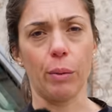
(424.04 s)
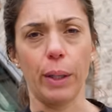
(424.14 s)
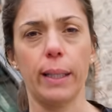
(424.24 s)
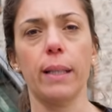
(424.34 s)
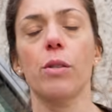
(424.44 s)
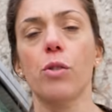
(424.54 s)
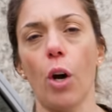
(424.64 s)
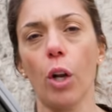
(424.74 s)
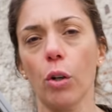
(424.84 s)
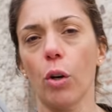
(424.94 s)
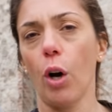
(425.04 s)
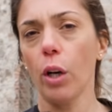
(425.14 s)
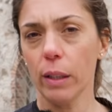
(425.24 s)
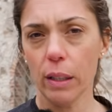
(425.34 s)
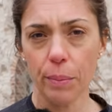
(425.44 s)
qualità di sonno
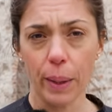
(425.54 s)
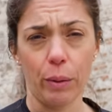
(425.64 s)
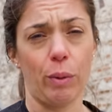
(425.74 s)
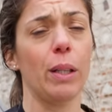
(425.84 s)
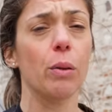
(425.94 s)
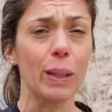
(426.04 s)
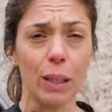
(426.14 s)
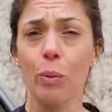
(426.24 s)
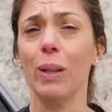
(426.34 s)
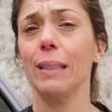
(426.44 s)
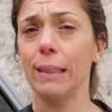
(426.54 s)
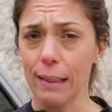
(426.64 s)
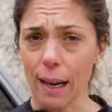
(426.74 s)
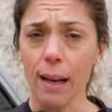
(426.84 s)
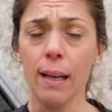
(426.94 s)
ottima e un'adeguata
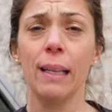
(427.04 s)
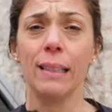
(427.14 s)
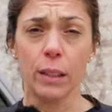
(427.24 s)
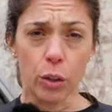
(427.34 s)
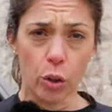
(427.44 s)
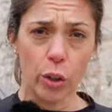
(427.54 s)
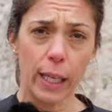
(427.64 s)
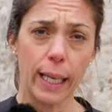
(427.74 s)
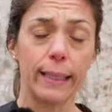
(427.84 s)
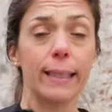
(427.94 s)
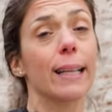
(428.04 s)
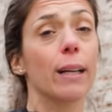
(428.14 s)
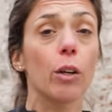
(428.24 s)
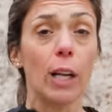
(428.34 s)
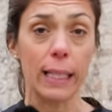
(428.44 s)
quantità di ore e di
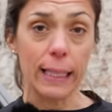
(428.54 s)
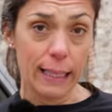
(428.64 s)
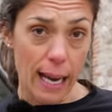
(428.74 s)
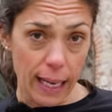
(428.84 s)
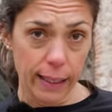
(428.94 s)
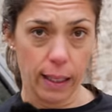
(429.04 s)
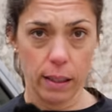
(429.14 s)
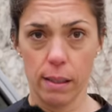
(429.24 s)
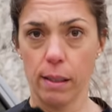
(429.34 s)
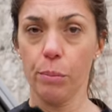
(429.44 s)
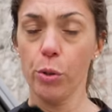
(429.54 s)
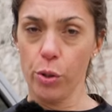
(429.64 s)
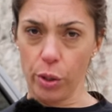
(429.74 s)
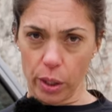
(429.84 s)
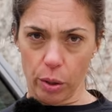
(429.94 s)
regolarità nella
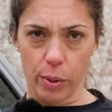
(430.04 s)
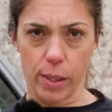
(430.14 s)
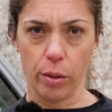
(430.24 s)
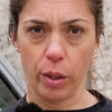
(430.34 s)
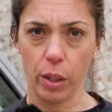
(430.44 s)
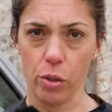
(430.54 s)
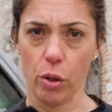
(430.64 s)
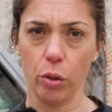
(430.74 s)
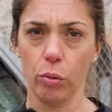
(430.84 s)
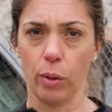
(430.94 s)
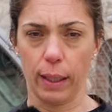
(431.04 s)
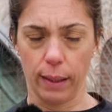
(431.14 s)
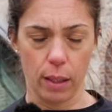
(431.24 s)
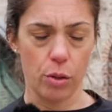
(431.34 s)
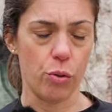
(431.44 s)
distribuzione di queste ore di sonno durante il